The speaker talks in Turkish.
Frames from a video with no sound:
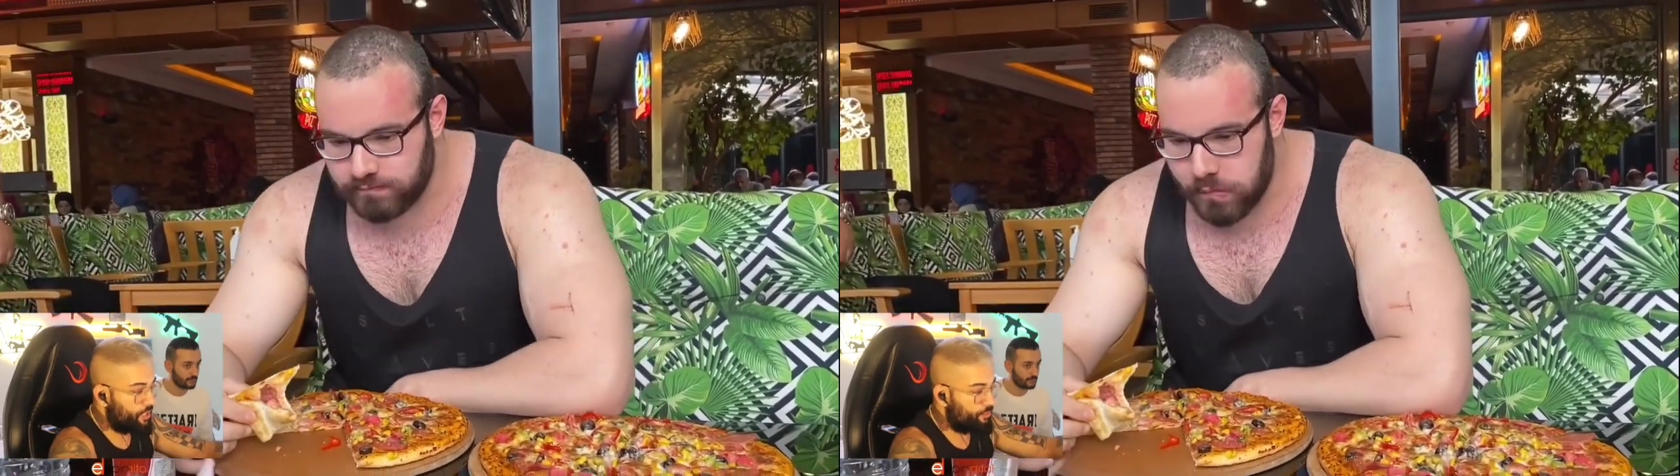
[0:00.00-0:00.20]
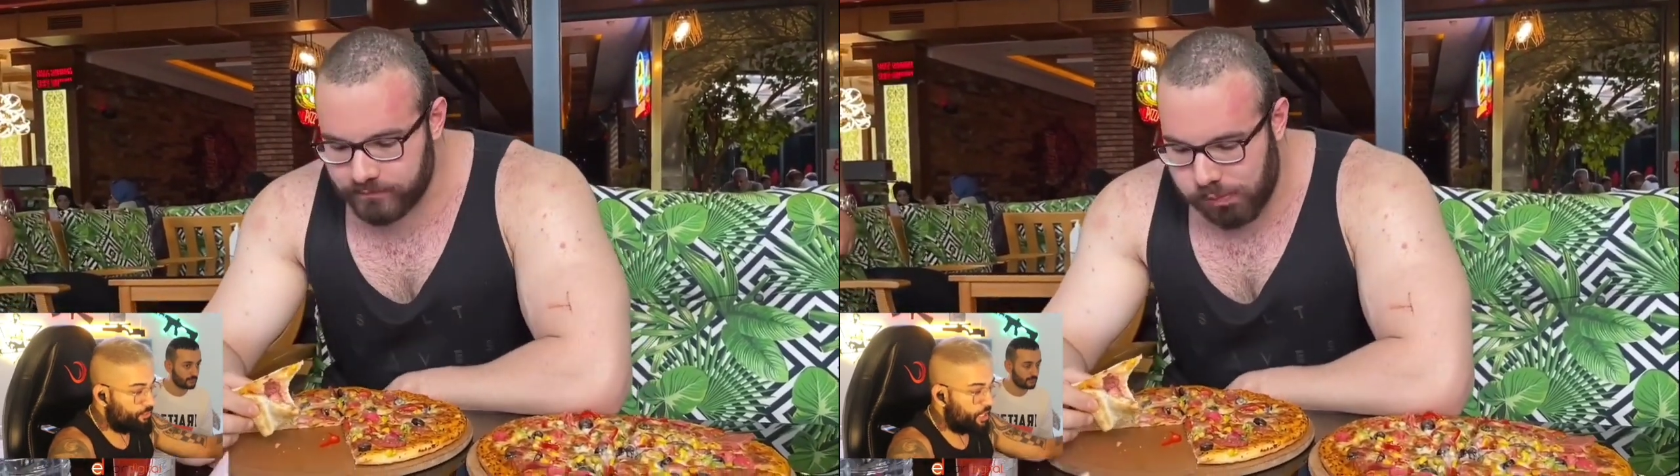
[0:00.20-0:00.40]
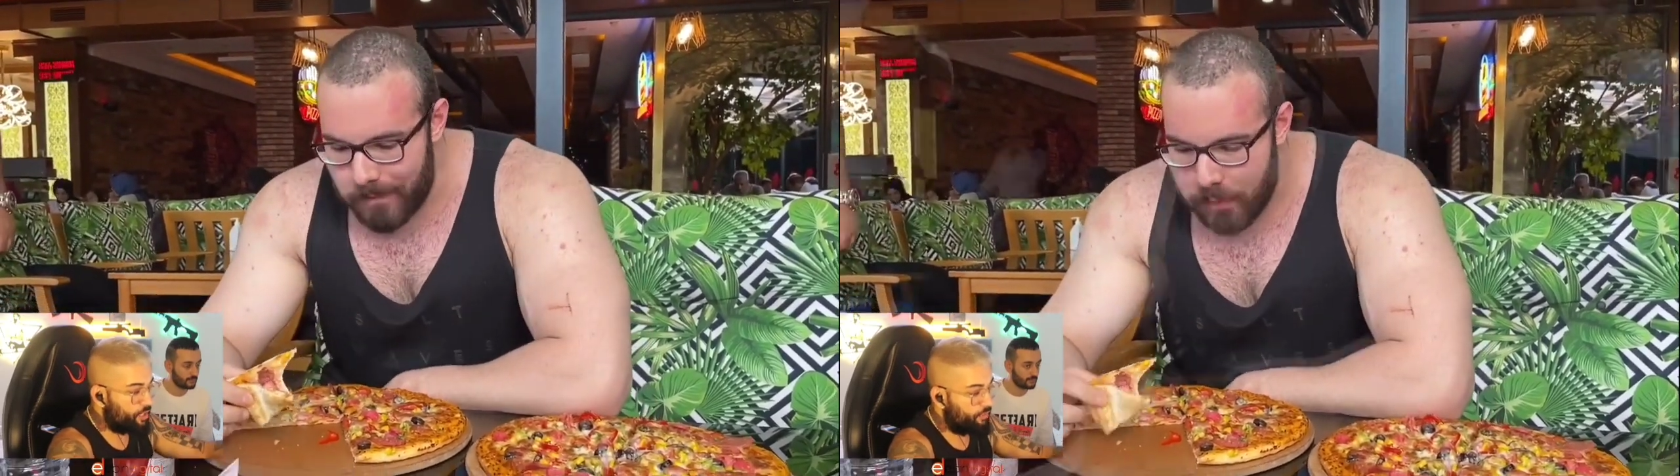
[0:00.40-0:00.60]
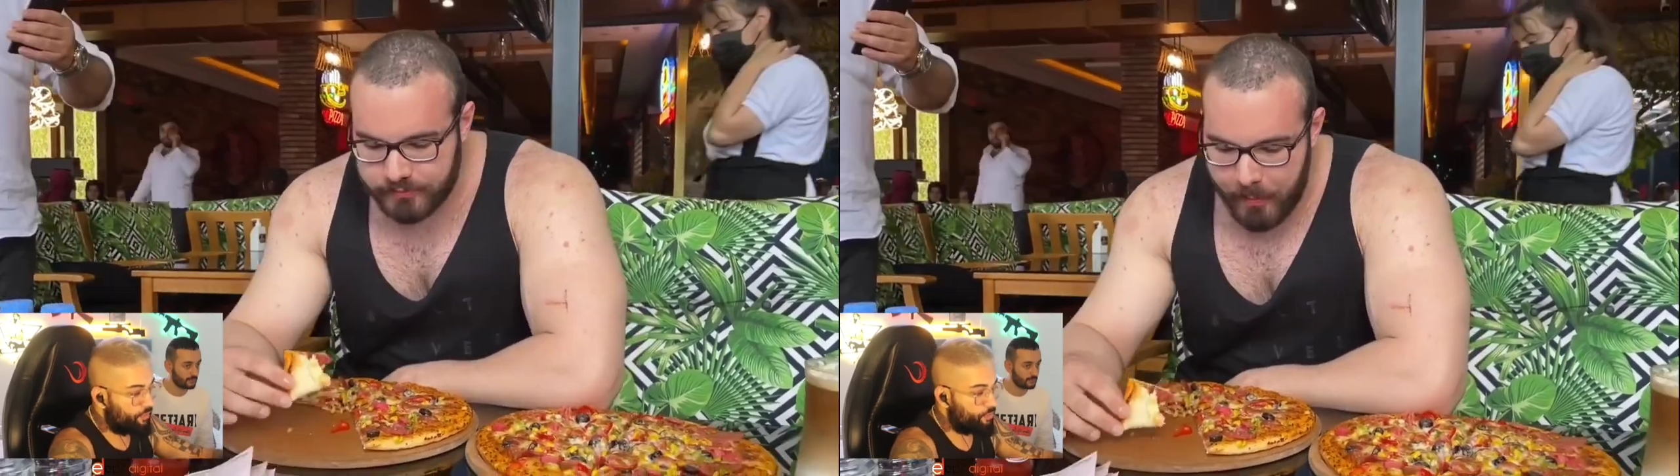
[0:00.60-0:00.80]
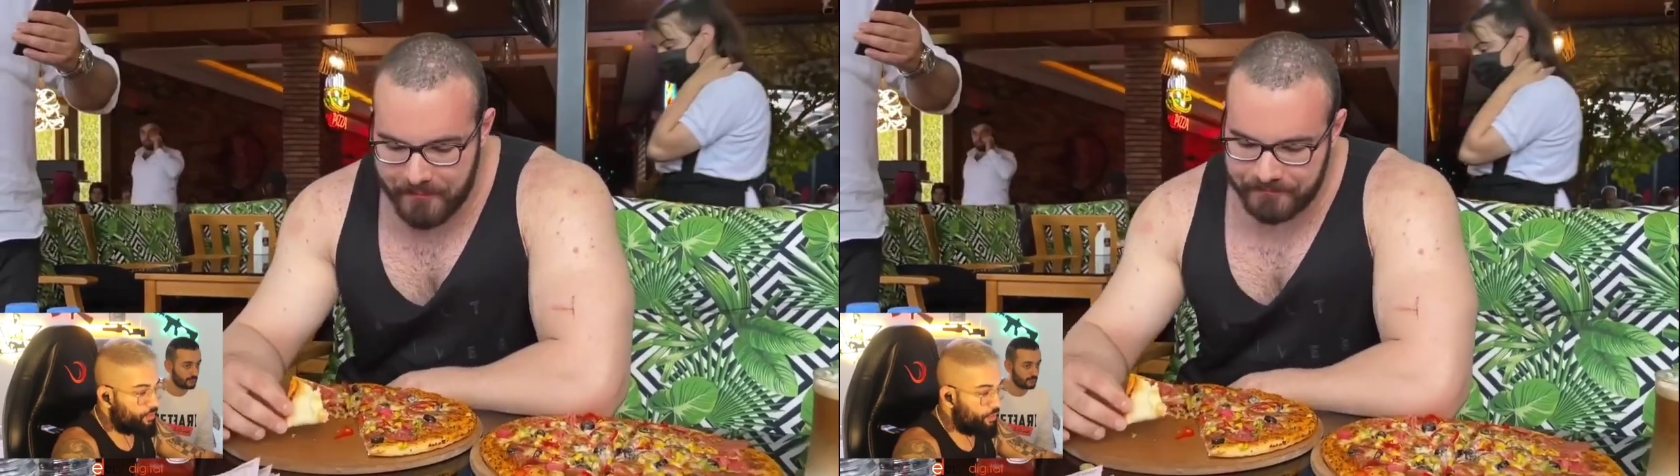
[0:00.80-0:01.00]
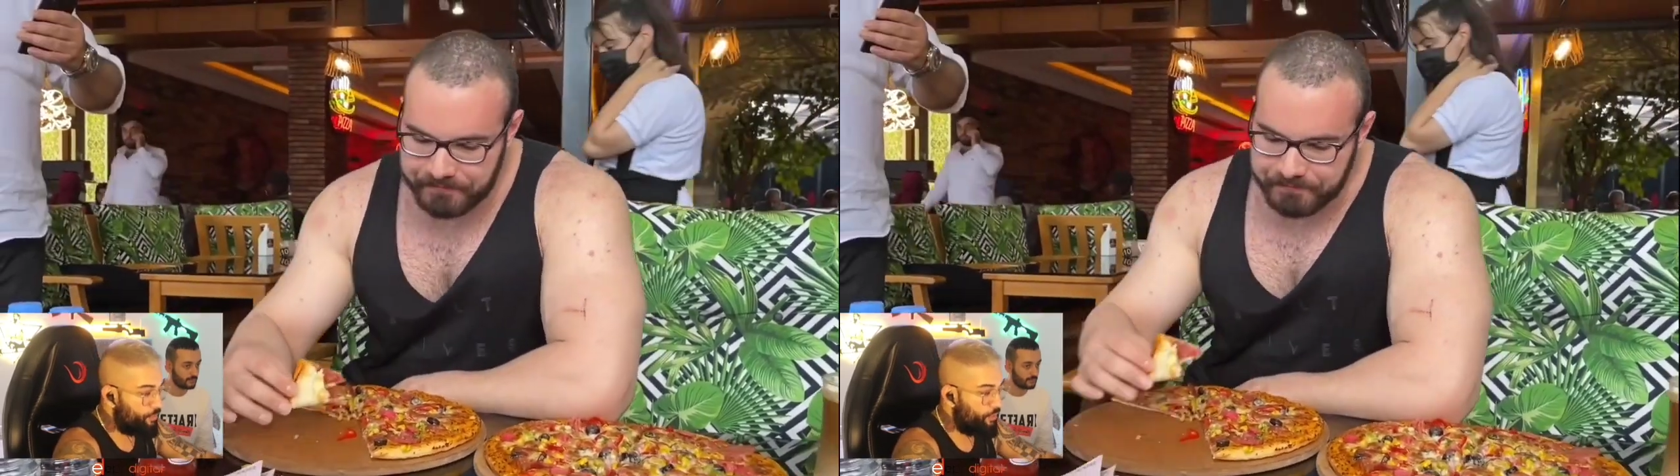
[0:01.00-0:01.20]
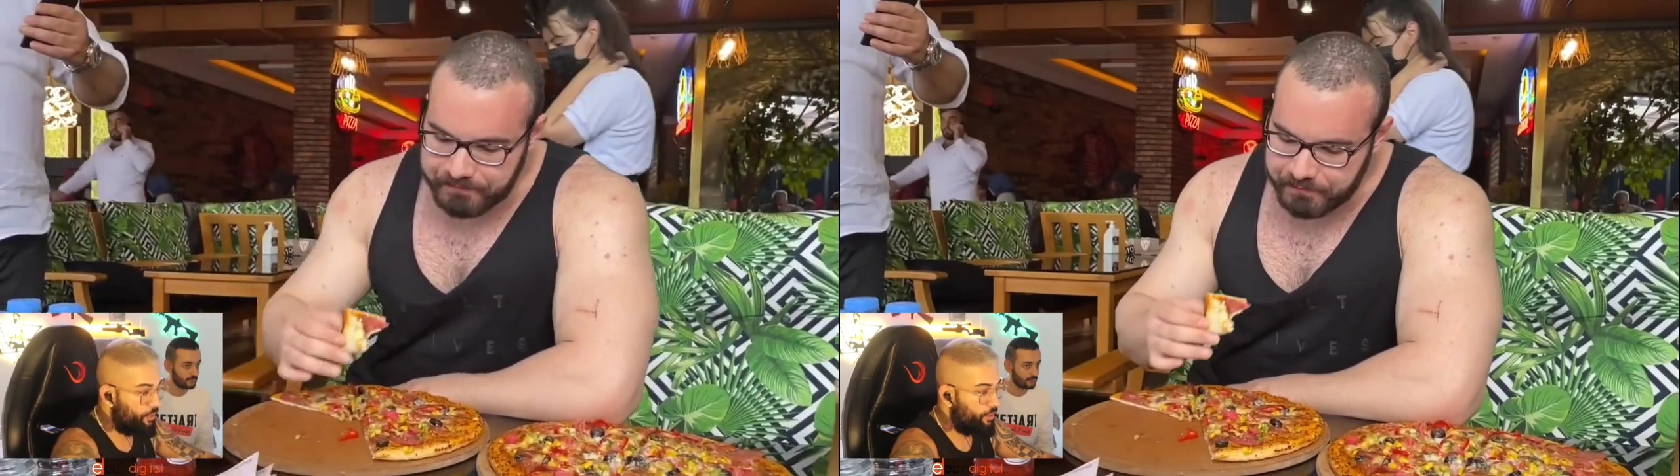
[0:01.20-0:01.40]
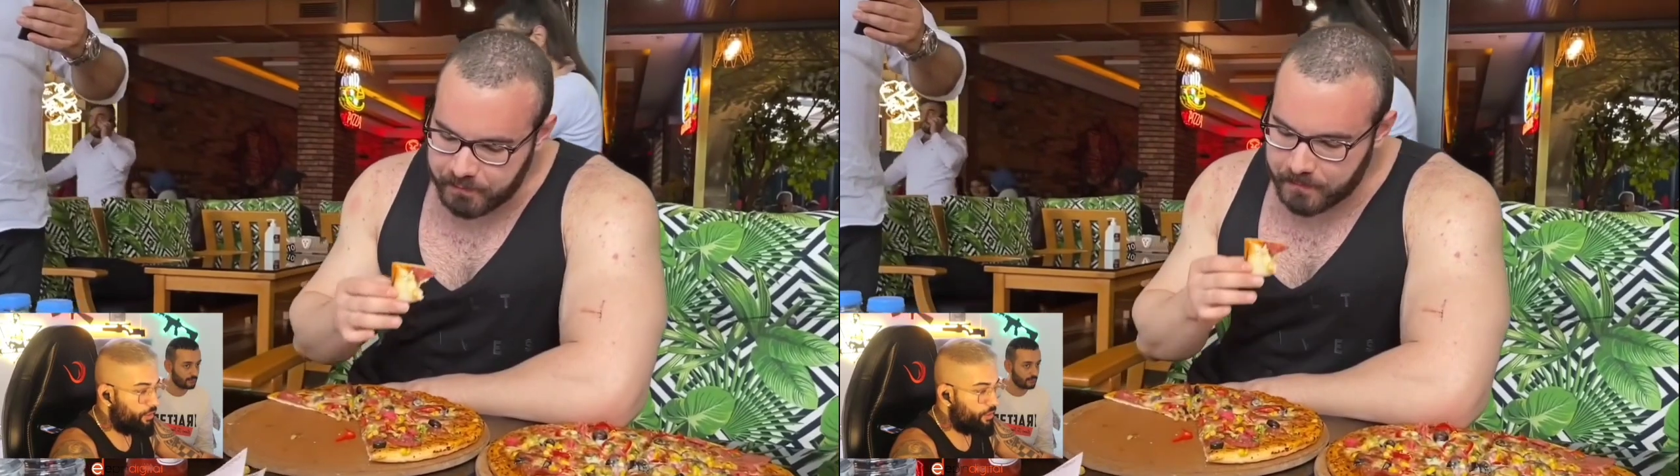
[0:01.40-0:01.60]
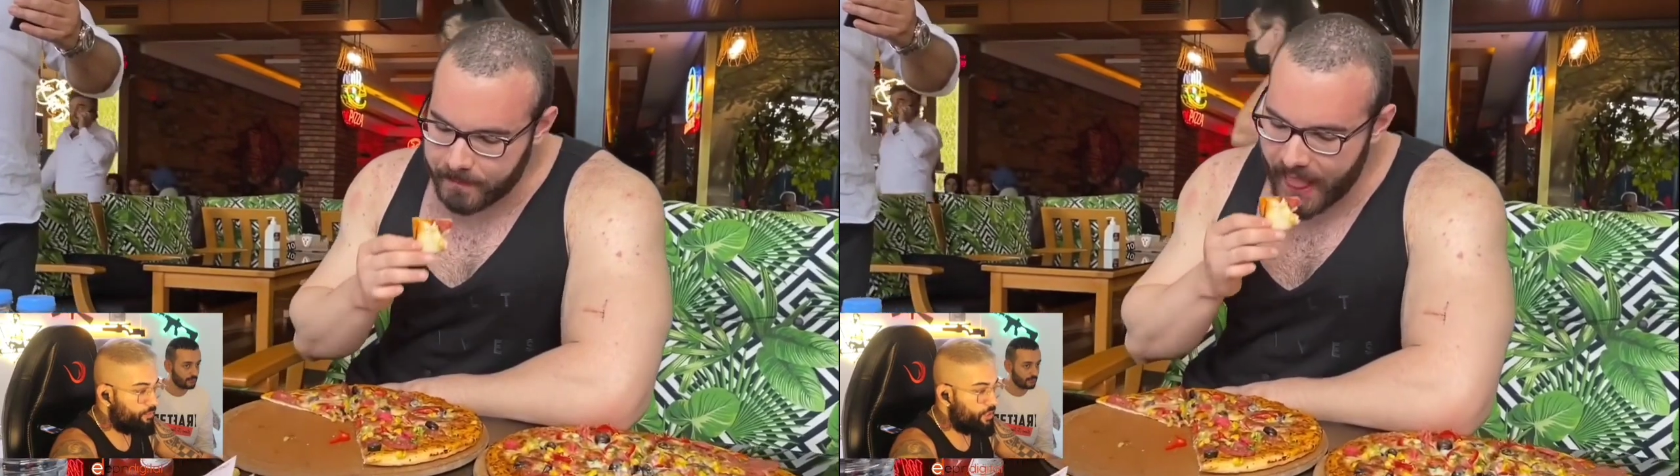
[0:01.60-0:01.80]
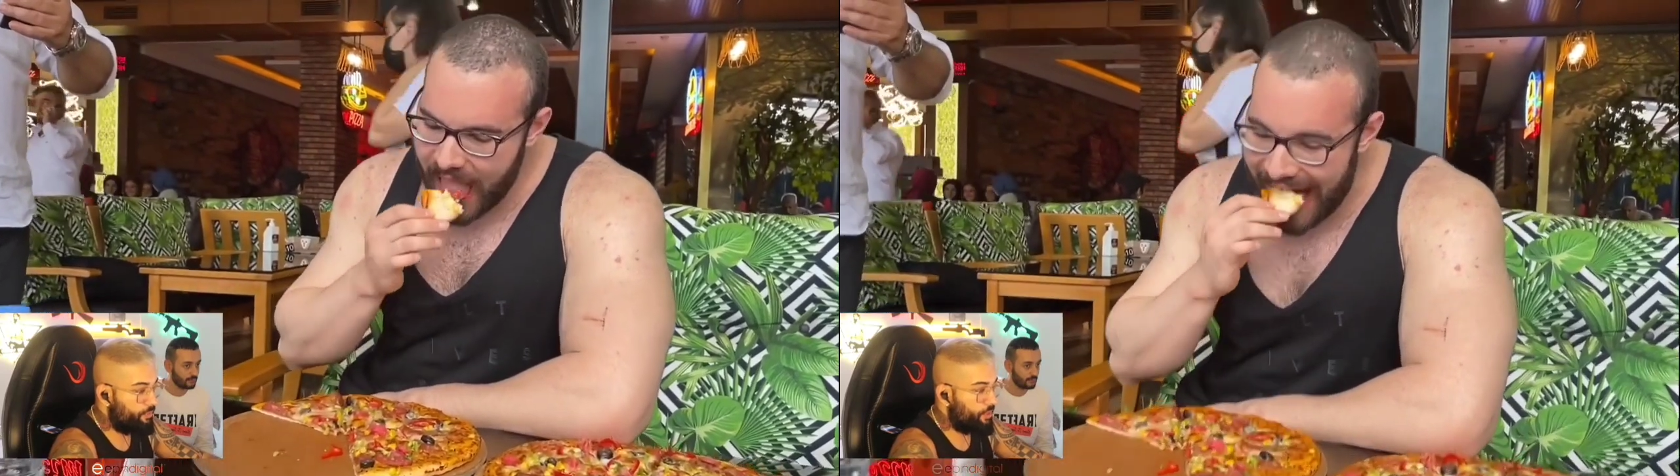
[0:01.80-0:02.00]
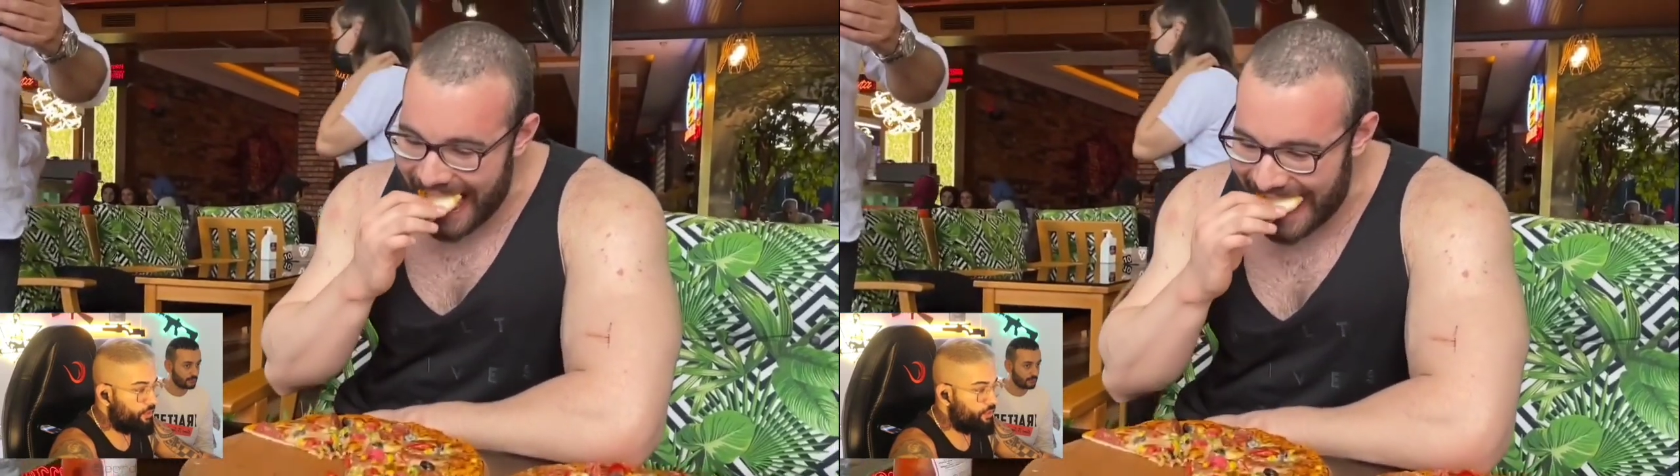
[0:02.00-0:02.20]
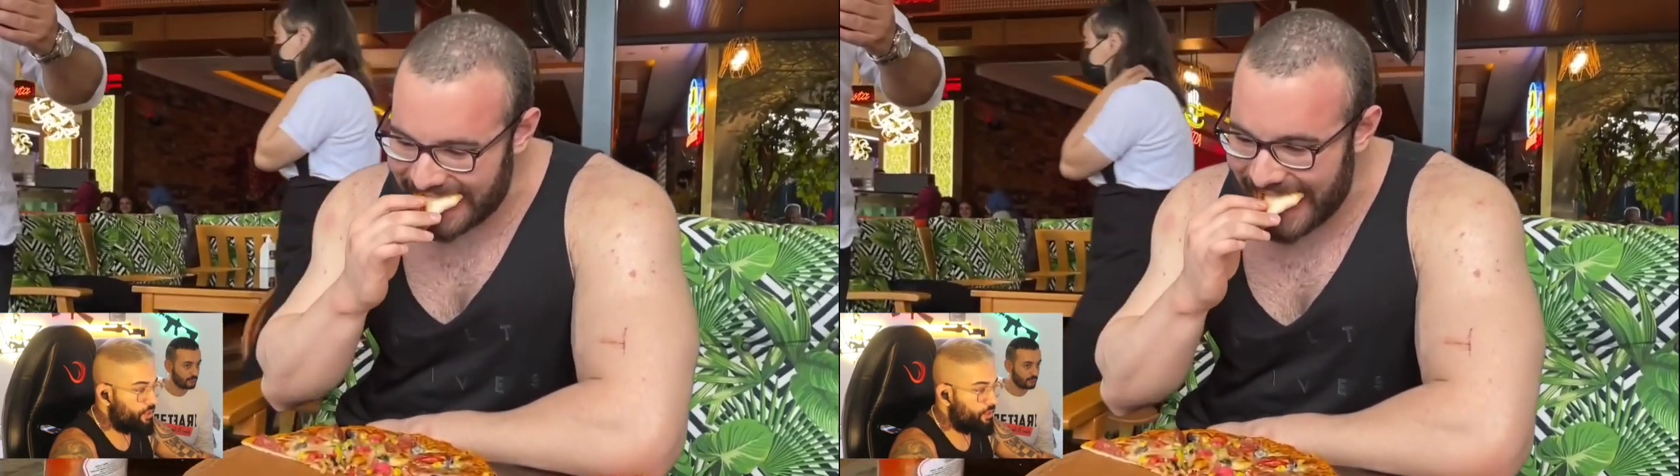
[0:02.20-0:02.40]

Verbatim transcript: Dakika var orada ama. Adam seni mi bekleyecek?